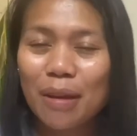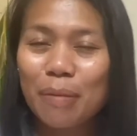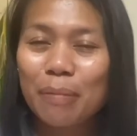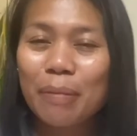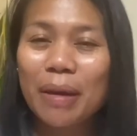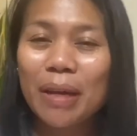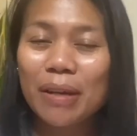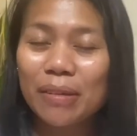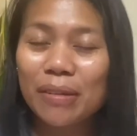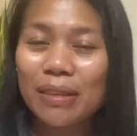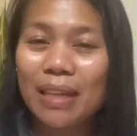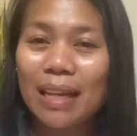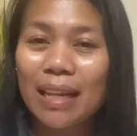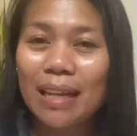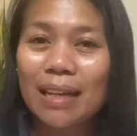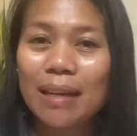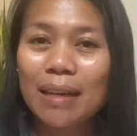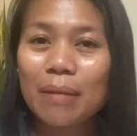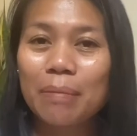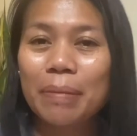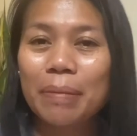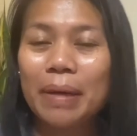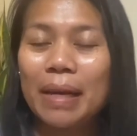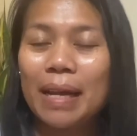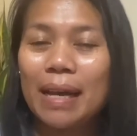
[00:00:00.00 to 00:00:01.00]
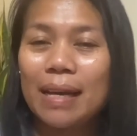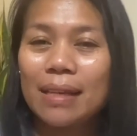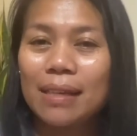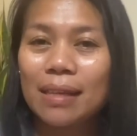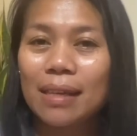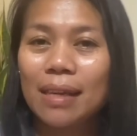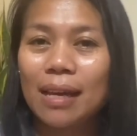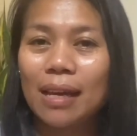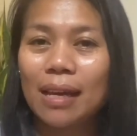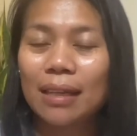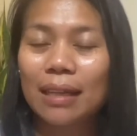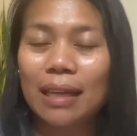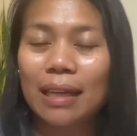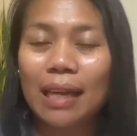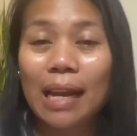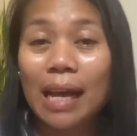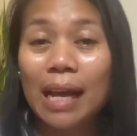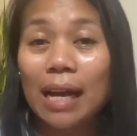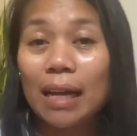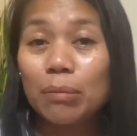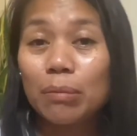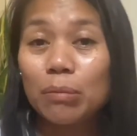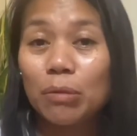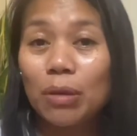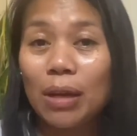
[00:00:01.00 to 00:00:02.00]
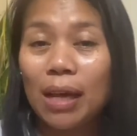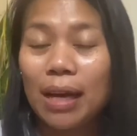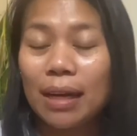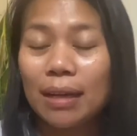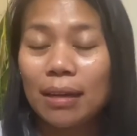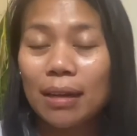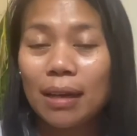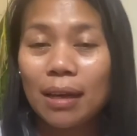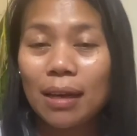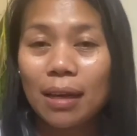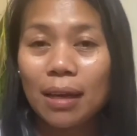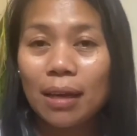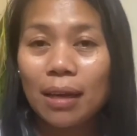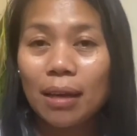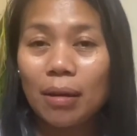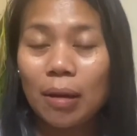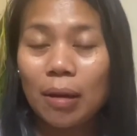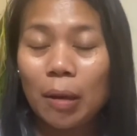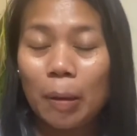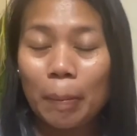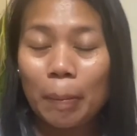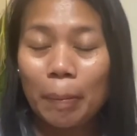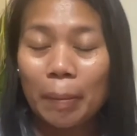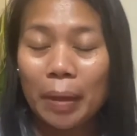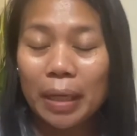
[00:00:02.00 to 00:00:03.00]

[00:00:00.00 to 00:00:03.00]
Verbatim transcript: Meron talagang paraan yan. Kailangan mo lang um,